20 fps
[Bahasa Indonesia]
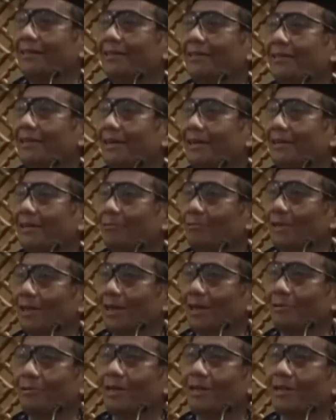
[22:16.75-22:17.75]
dengan
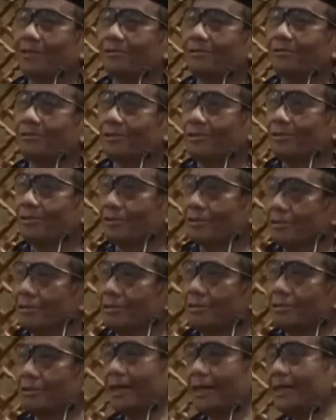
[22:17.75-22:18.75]
undang-undang susduk.
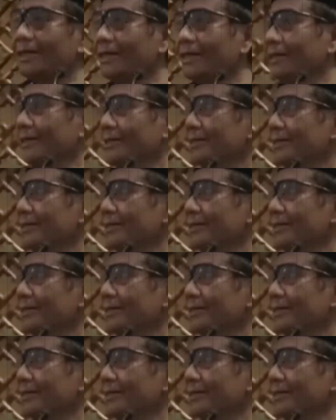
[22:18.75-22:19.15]
Kan katanya